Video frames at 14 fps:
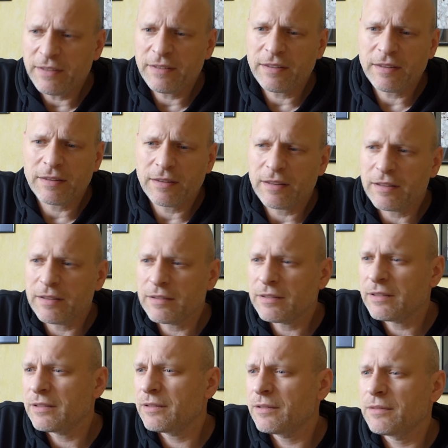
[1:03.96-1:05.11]
diese Großkotz äh,
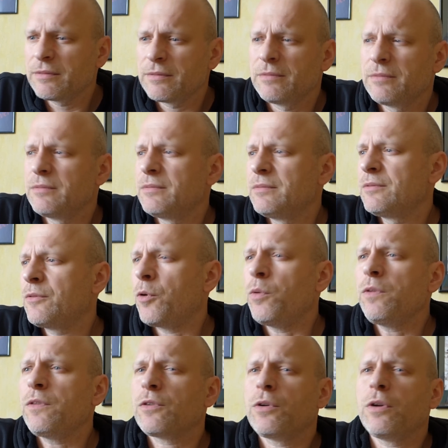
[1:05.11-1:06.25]

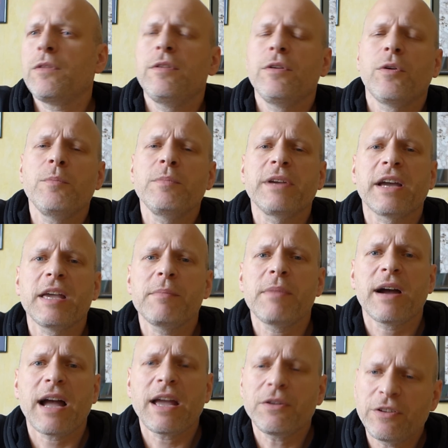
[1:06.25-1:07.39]
großkotzige
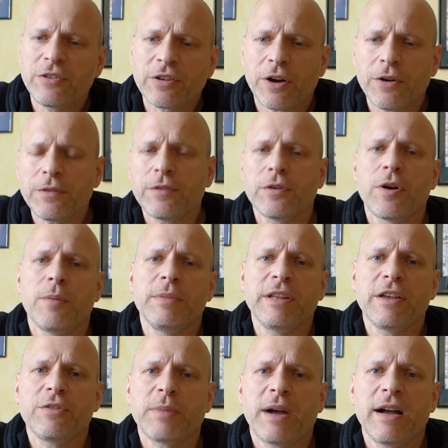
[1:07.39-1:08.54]
Rumkrämerei und nicht rauszukommen mit
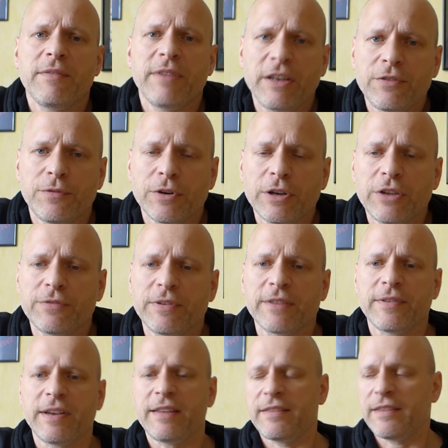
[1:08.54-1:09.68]
der Sprache, wenn ich wirklich
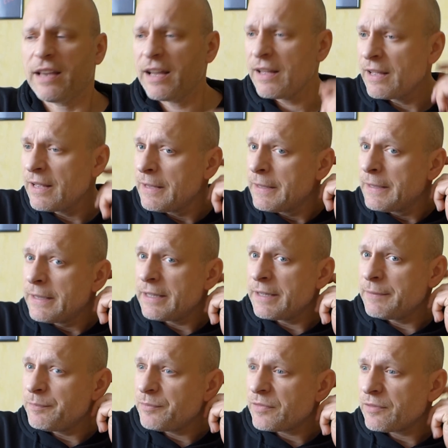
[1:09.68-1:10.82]
was weiß, ja.
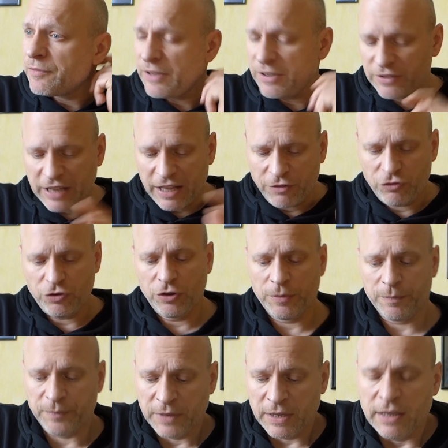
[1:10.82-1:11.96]
Ähm, Finde ich ganz
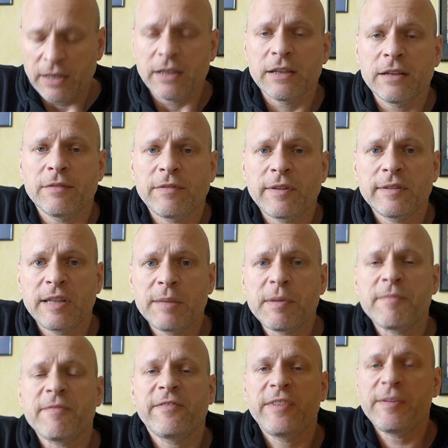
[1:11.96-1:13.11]
schlimm. Äh, den
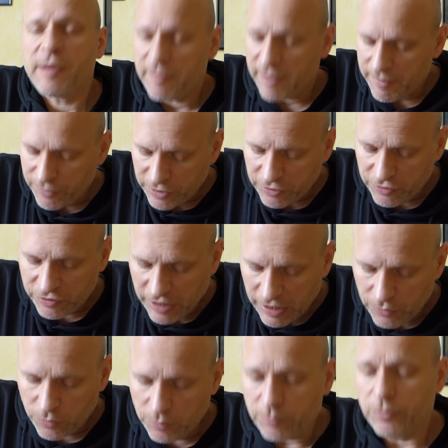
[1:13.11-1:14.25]
man, wen man mal wirklich da
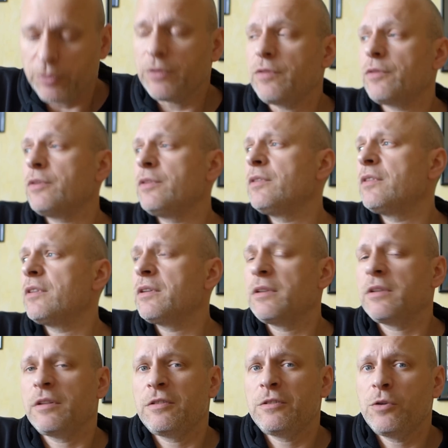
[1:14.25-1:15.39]
loben muss, und
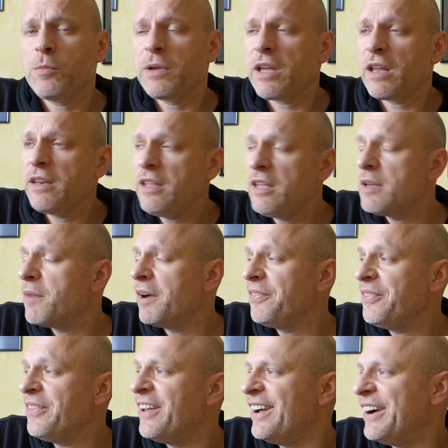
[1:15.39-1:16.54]
äh, ich lobe ja nie
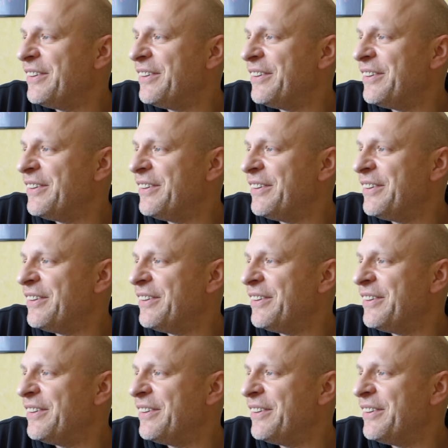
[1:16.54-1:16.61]
jemanden,